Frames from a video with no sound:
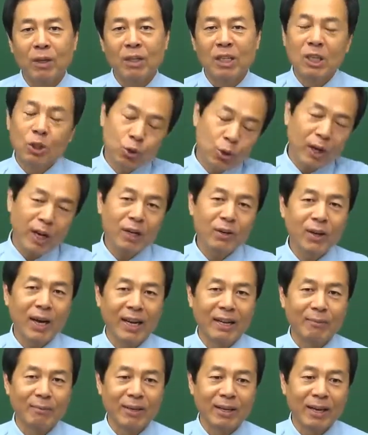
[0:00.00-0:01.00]
기초라는 거
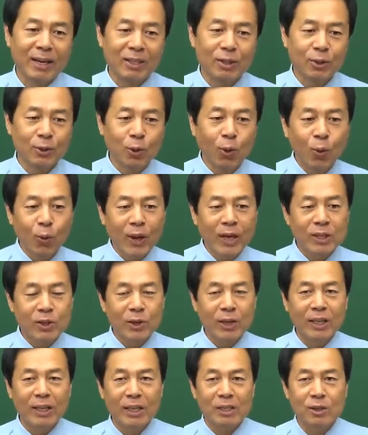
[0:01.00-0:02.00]
아닙니까? 그래서 용어의
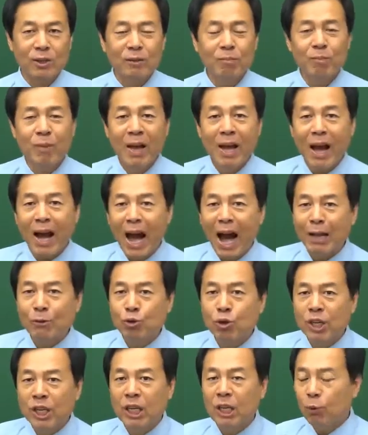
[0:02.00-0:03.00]
정의에 대해서는 아주
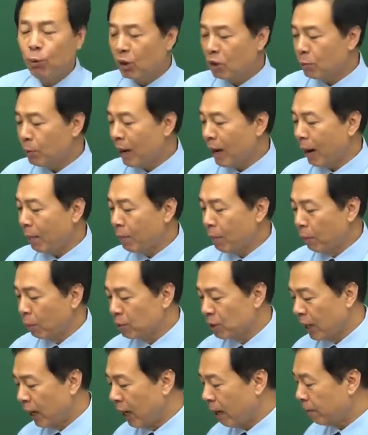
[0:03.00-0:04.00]
키워드만을 한번
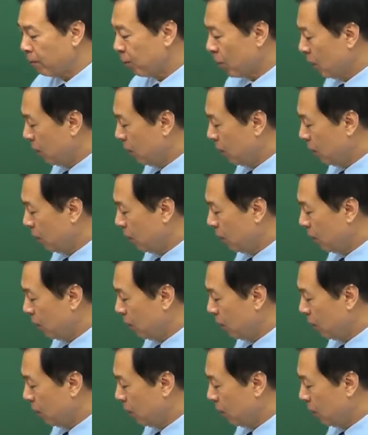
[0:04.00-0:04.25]
봅니다.